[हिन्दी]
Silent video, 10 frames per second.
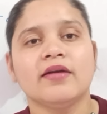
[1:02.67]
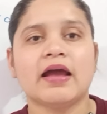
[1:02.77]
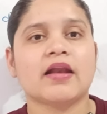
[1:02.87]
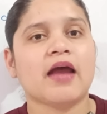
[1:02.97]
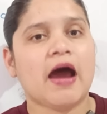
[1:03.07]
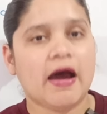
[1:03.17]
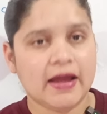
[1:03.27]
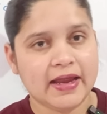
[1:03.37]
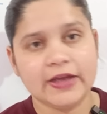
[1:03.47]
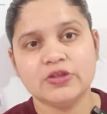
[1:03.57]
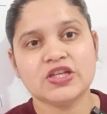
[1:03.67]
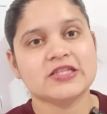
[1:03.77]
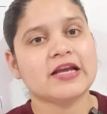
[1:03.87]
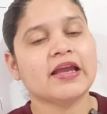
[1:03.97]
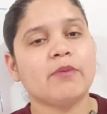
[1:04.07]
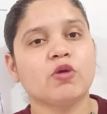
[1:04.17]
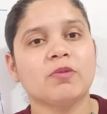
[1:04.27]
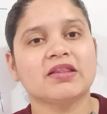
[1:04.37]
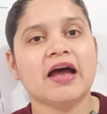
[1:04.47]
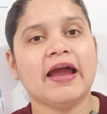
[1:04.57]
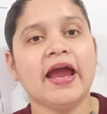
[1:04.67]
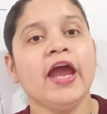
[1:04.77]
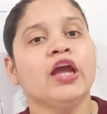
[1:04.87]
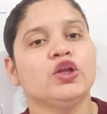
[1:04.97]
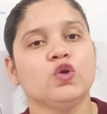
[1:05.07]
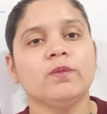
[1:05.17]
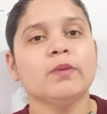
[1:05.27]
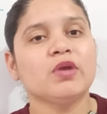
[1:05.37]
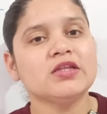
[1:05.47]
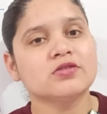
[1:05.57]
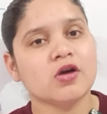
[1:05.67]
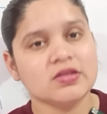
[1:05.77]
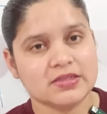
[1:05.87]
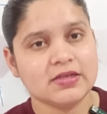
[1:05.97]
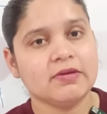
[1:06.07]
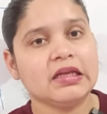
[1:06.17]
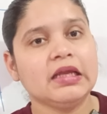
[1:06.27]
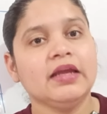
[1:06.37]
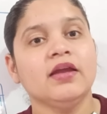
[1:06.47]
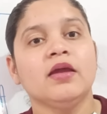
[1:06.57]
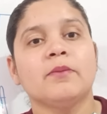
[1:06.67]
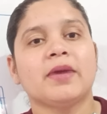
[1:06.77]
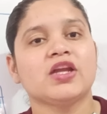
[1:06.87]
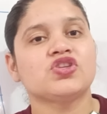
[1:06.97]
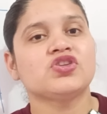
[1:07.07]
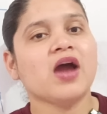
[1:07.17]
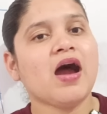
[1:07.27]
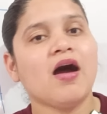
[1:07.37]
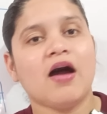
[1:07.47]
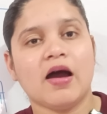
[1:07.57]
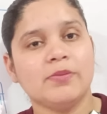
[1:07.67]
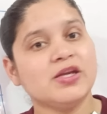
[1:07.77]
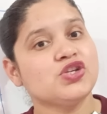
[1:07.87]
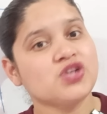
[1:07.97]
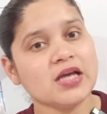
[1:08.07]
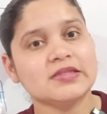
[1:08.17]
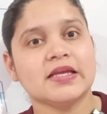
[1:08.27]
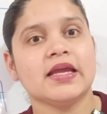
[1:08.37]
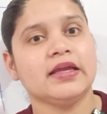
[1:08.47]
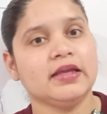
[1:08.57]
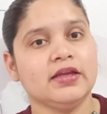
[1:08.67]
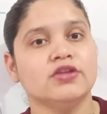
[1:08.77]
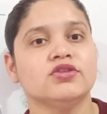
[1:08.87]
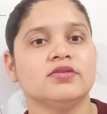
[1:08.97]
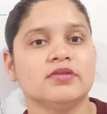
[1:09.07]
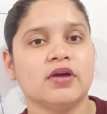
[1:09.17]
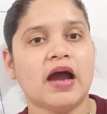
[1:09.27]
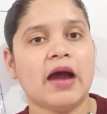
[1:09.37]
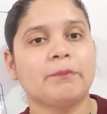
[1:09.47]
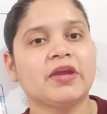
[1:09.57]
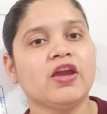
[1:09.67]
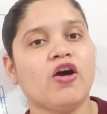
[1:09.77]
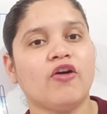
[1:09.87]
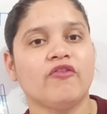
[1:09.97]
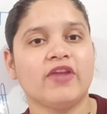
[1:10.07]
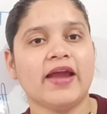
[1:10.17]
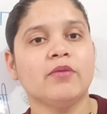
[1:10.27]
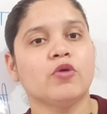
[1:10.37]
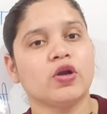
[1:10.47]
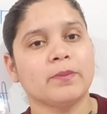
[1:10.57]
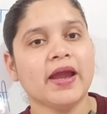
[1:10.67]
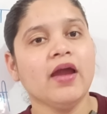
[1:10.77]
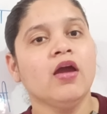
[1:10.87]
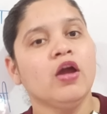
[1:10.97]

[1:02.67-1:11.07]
कर रहा है जैसा कि आपको पता है यूपी पुलिस कांस्टेबल की परीक्षा हमेशा से ही आपकी ऑफलाइन मोड पे